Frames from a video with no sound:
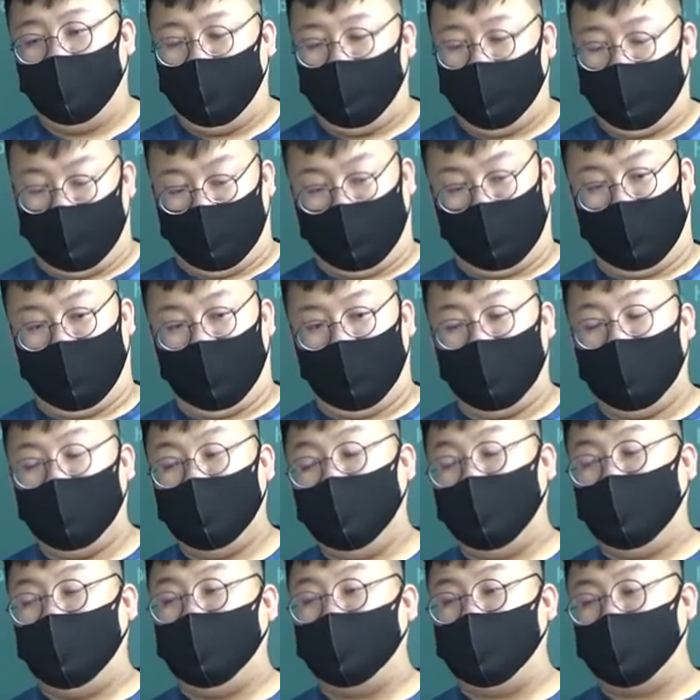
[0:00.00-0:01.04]
얘들아
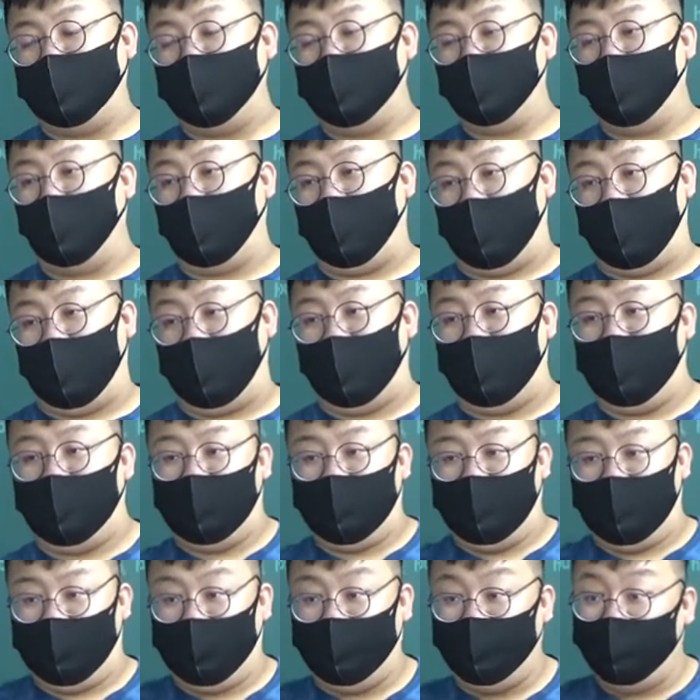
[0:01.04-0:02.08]
이 시도가
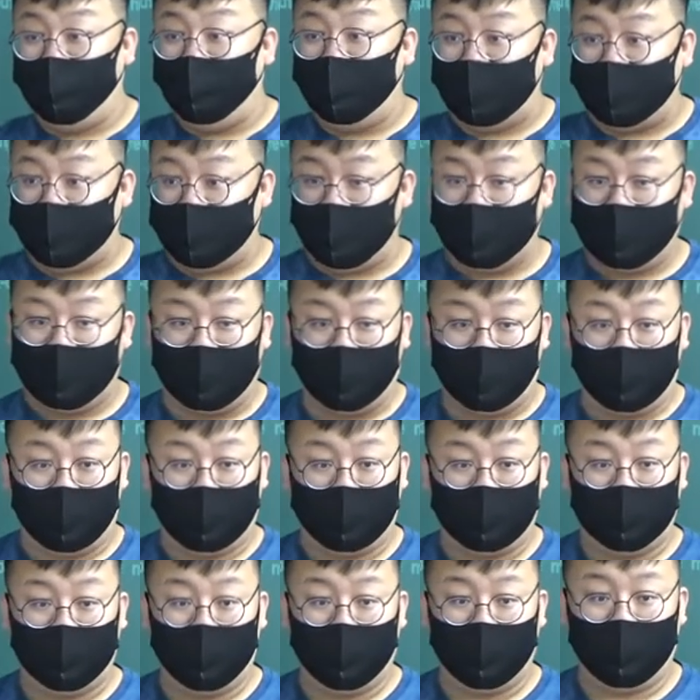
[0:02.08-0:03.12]
리프레시 했다고
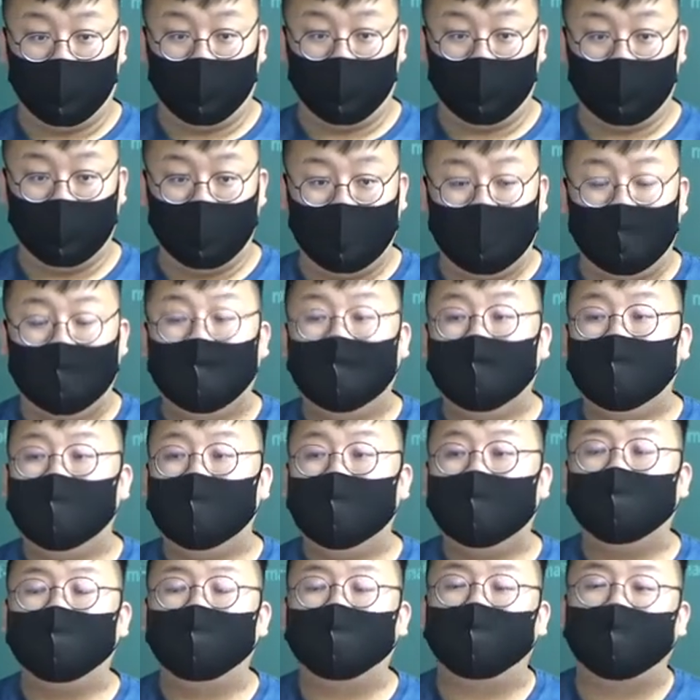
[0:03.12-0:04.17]
했죠
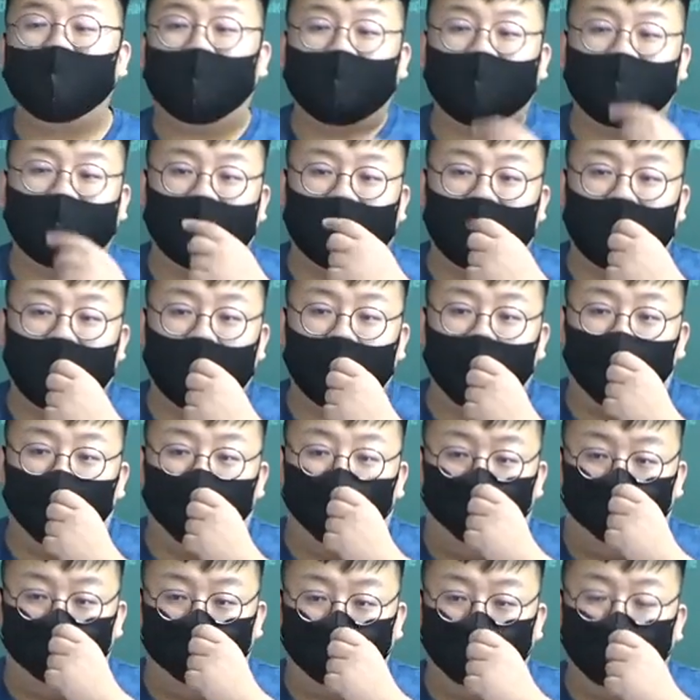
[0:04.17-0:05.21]
리프레시
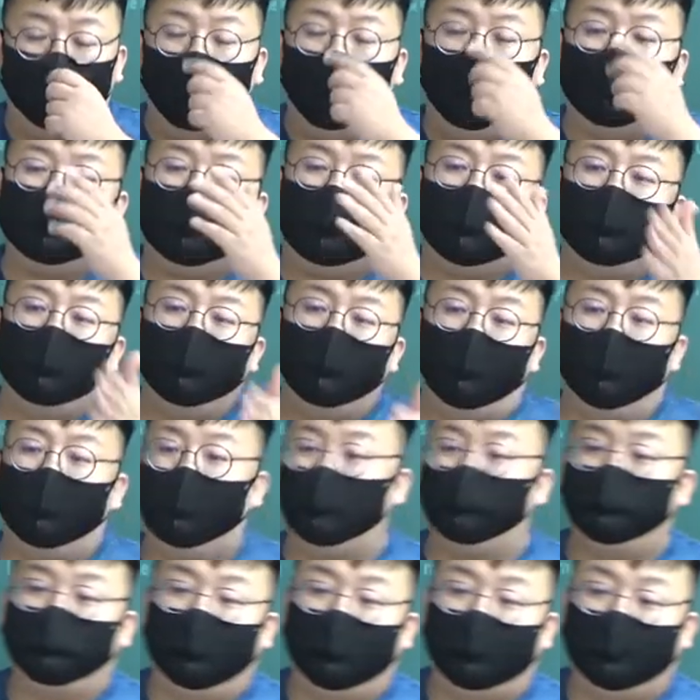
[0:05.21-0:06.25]
한건 뻔한 거가
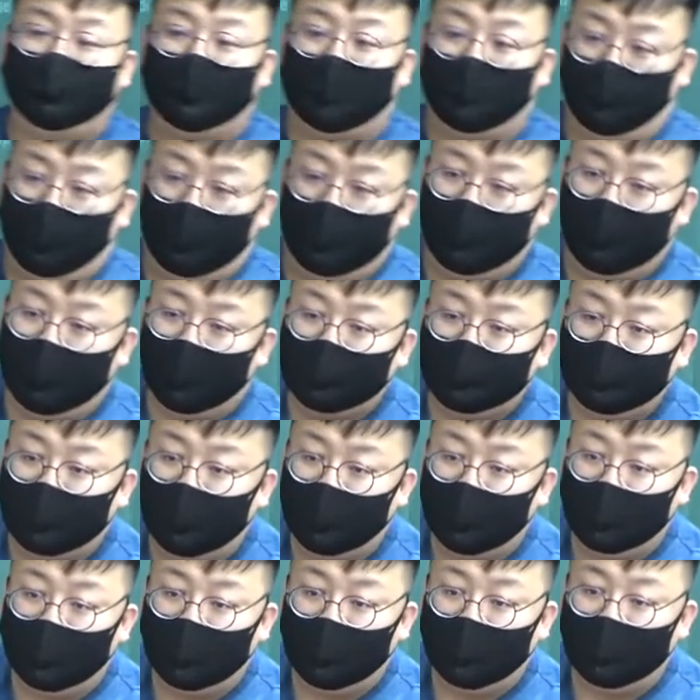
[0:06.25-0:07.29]
리프레시가 되니
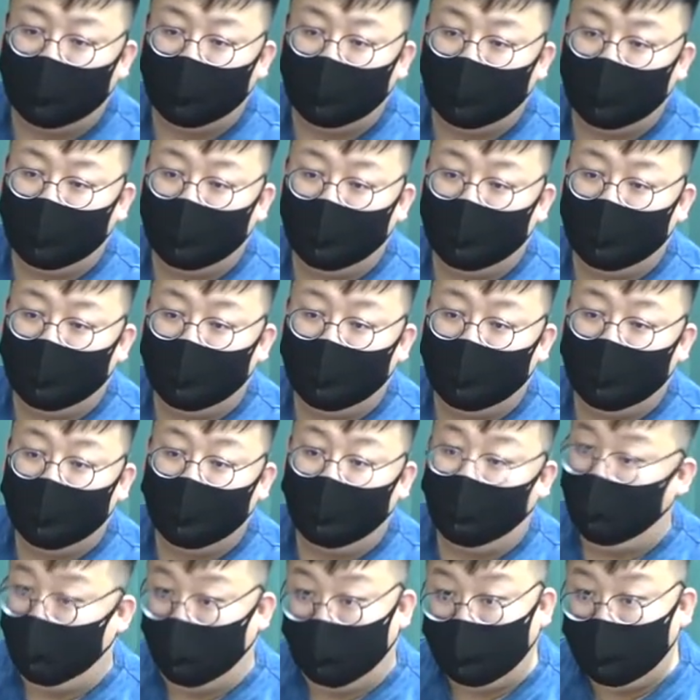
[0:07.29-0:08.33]
항상?
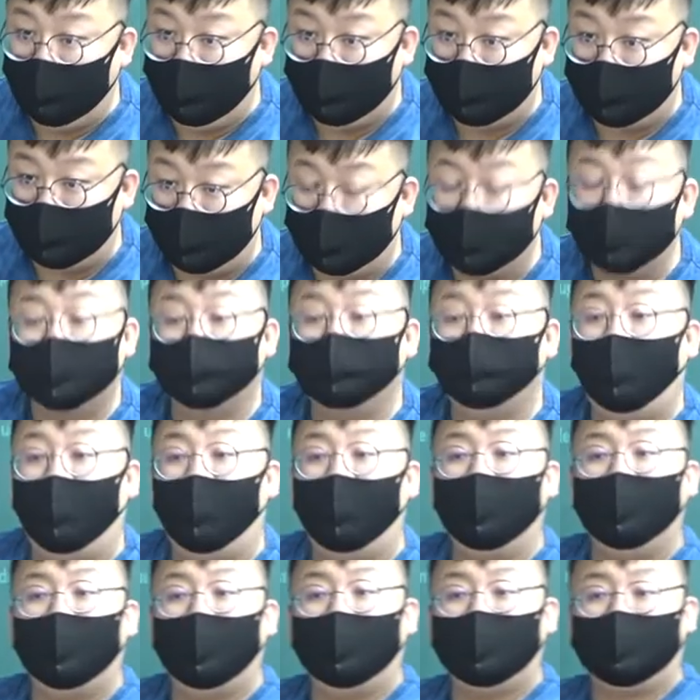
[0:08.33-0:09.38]
아니지. 즉
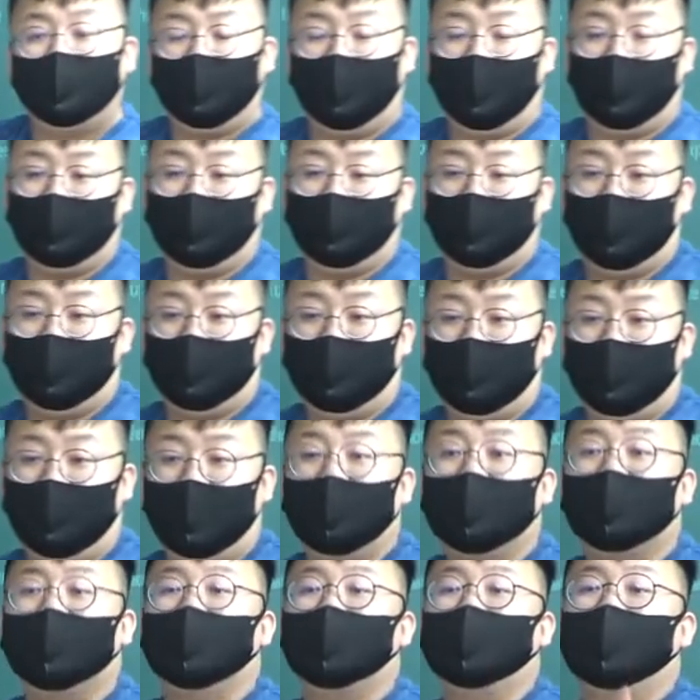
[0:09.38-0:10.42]
뻔하지 않다는
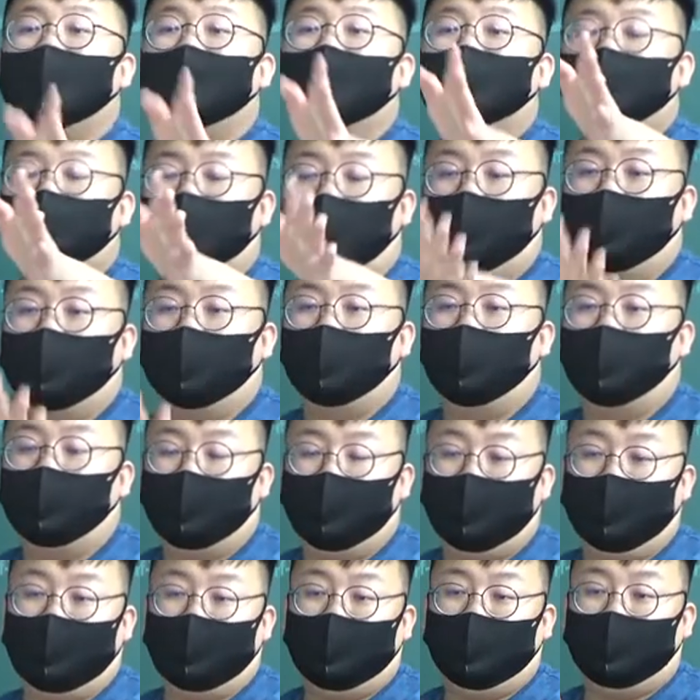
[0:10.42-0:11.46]
얘기는
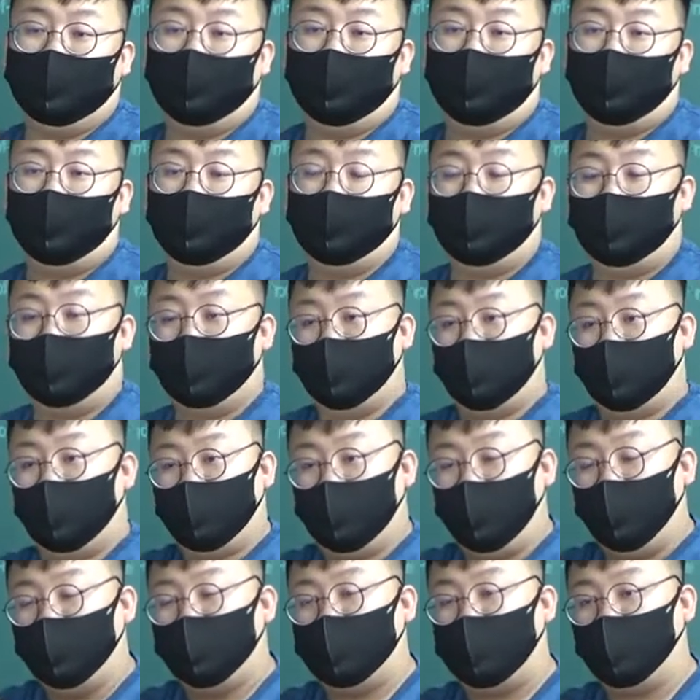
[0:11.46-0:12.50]
전통이나 그런 것들을
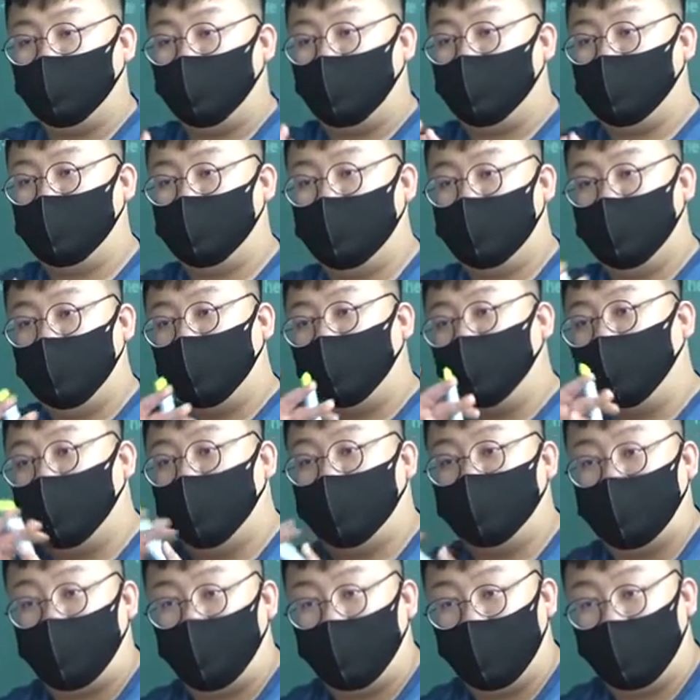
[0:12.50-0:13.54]
형식과 틀을
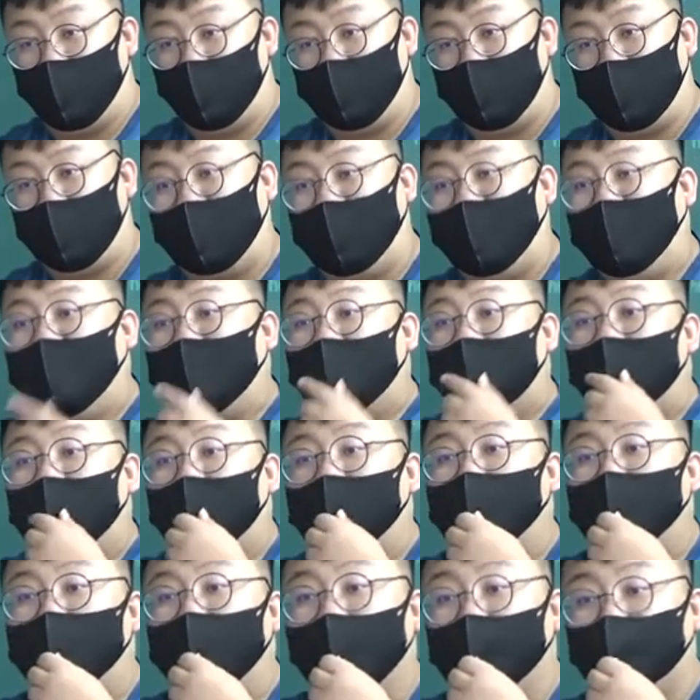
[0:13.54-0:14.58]
뒤집어버린 거니까
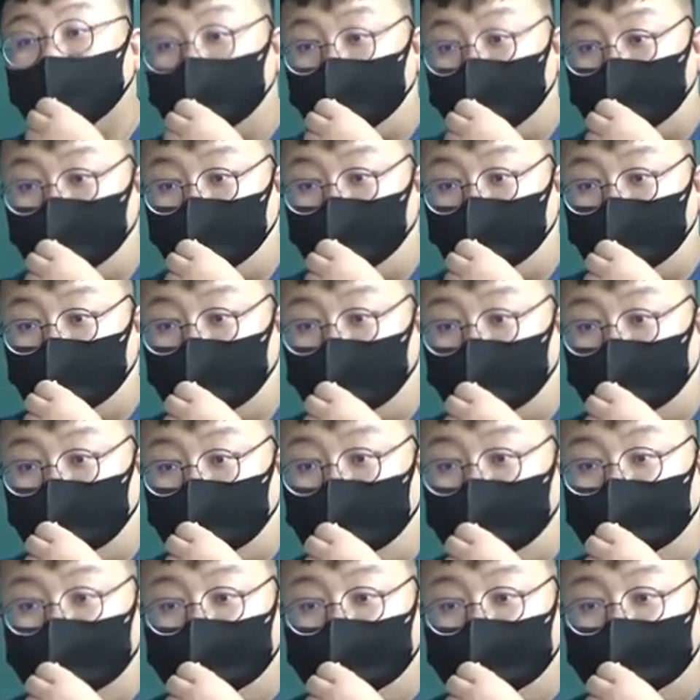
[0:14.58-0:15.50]
혁명적인 거니까